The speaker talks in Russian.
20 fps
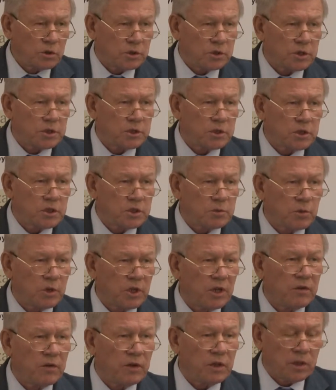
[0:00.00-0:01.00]
от шести с
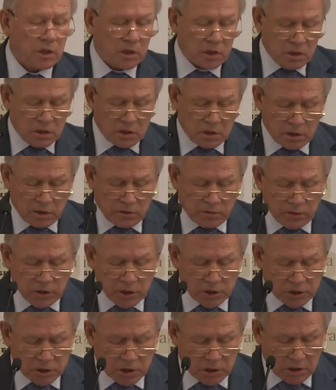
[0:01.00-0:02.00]
половиной и
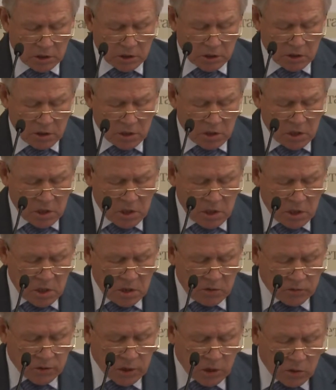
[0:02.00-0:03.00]
выше.
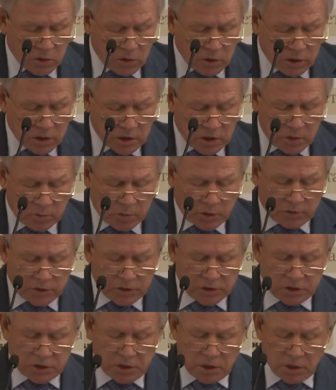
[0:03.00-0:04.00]
Второе – это
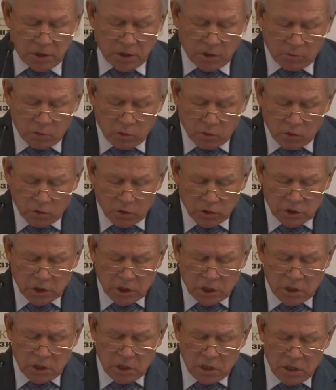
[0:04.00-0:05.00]
оповещение об
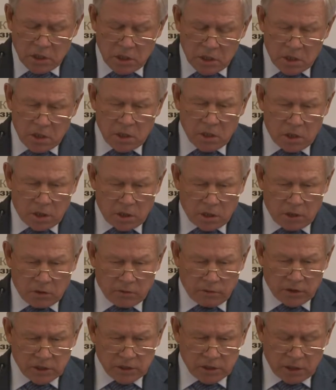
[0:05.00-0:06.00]
угрозах э,
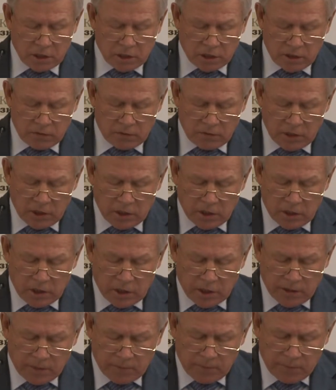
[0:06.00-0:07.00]

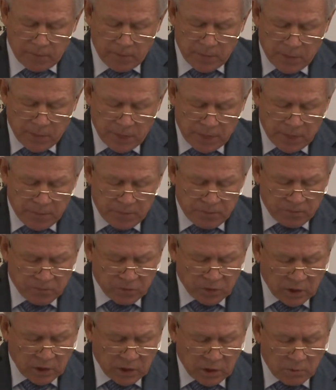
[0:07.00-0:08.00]
возникновения
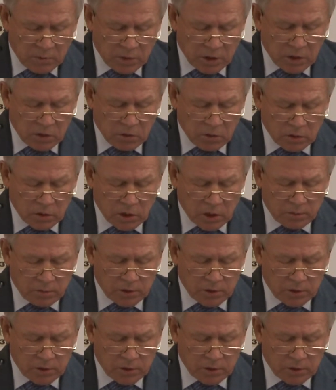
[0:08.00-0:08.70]
природных